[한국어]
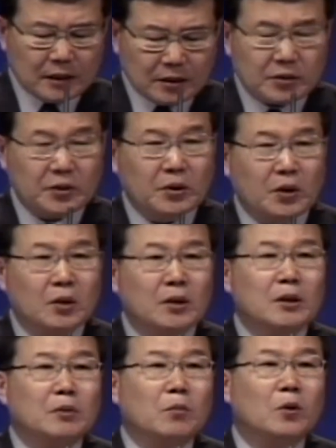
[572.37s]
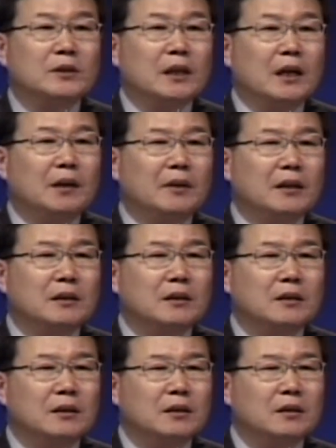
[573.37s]
그리고 목사님의
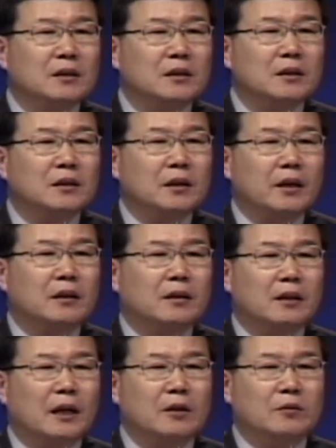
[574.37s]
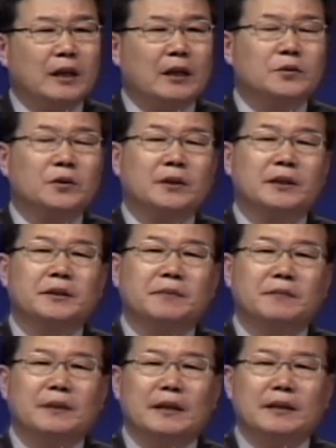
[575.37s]
끈을 끊겠다고
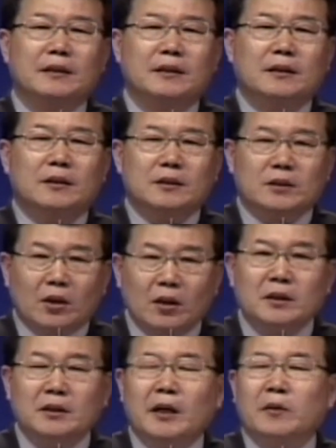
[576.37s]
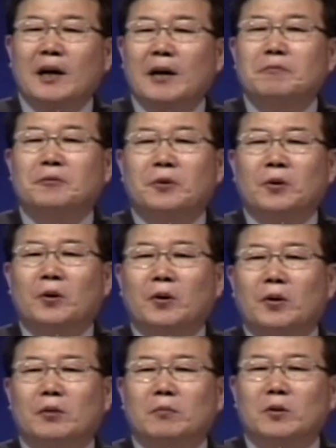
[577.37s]
약속했습니다. 절대로
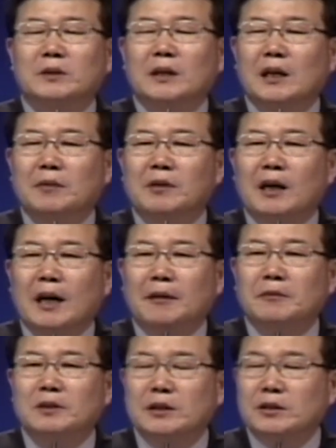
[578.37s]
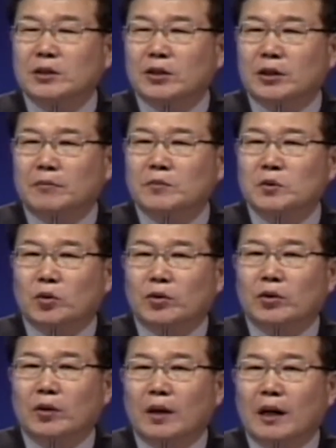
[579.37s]
앞으로 목사님을 아버지처럼
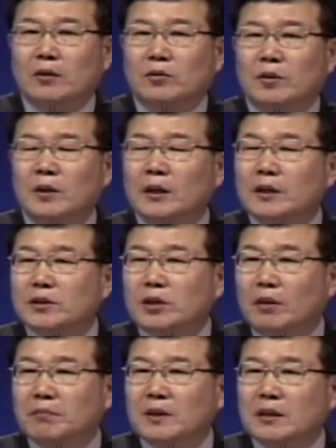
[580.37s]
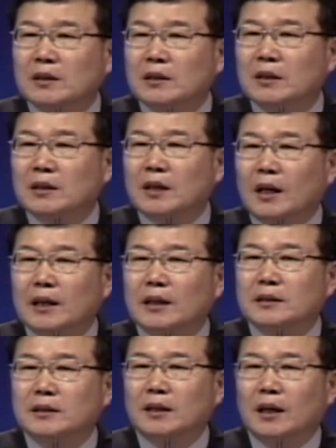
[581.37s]
존경하고 섬기는 일은
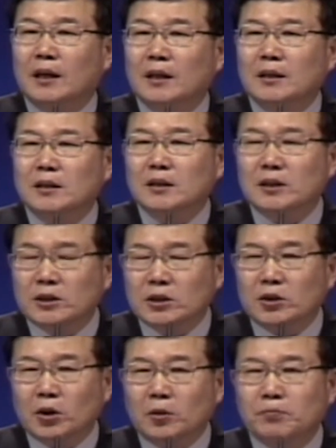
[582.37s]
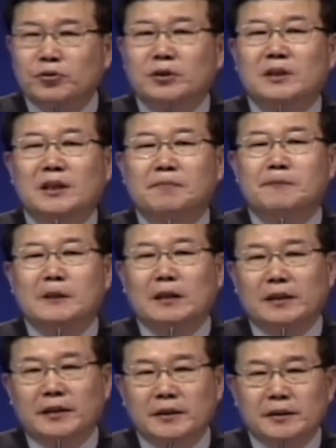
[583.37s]
하겠으나 끈으로 붙잡지
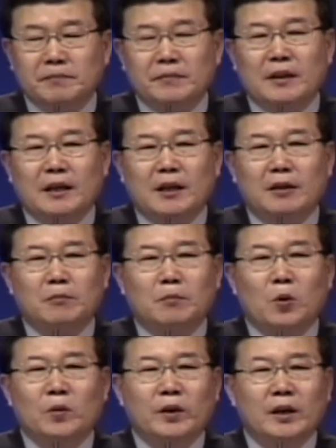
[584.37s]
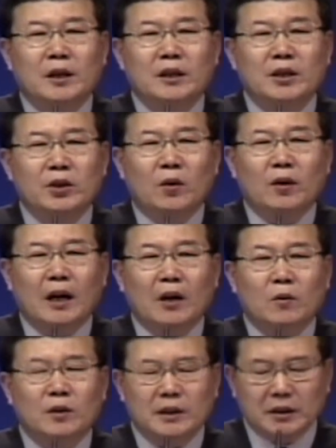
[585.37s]
않겠습니다. 목회
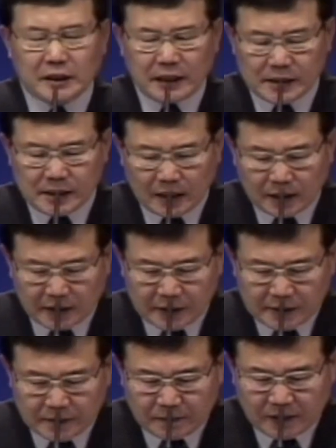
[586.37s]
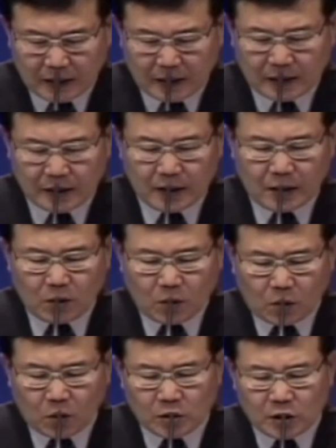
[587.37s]
이용하고 기대지 않겠습니다.
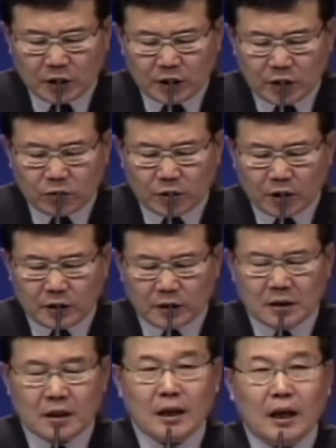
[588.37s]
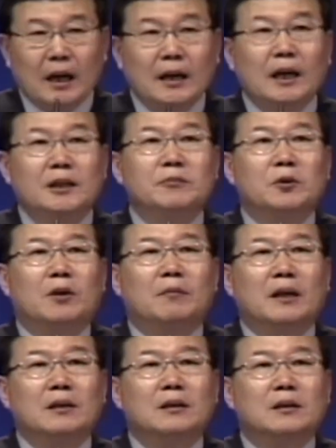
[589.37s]
오늘 이후로는
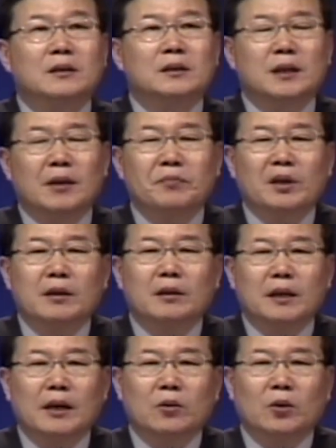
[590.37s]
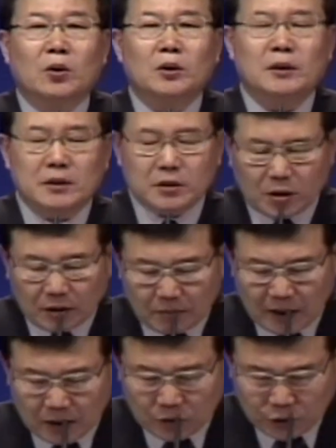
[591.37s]
하나님으로만 끈 삼겠다고
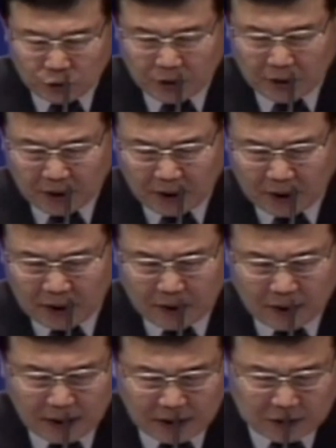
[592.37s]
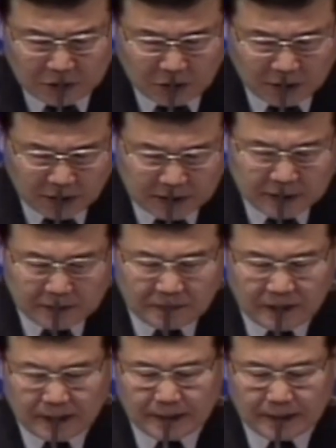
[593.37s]
정말 굳게 약속했습니다.